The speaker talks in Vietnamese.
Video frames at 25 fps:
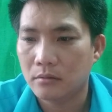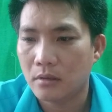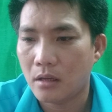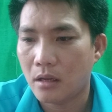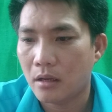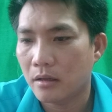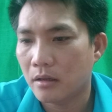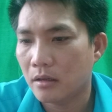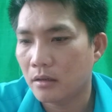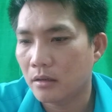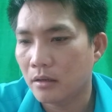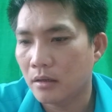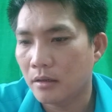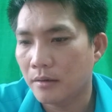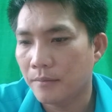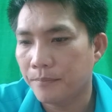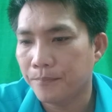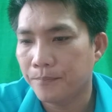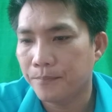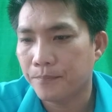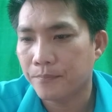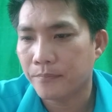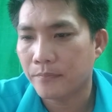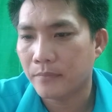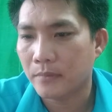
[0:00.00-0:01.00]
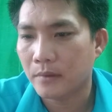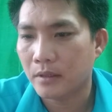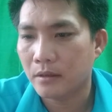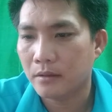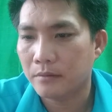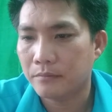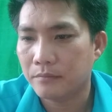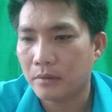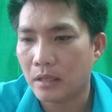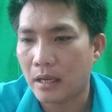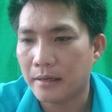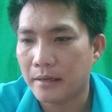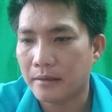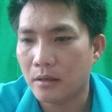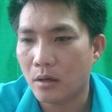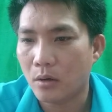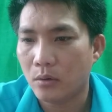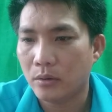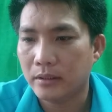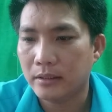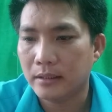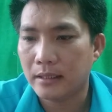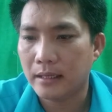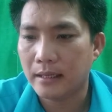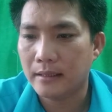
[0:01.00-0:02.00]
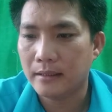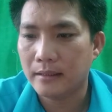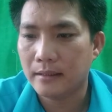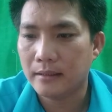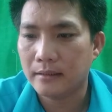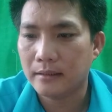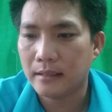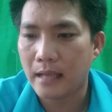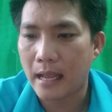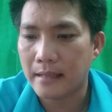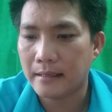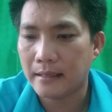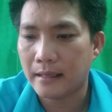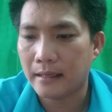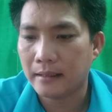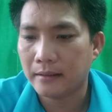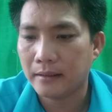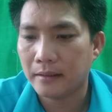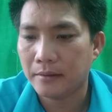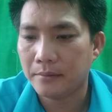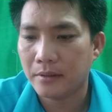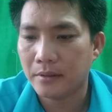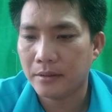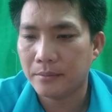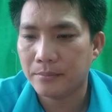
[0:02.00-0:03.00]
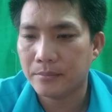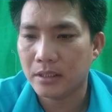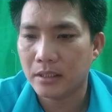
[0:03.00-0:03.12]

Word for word: sử dụng tài khoản Google không giám sát à,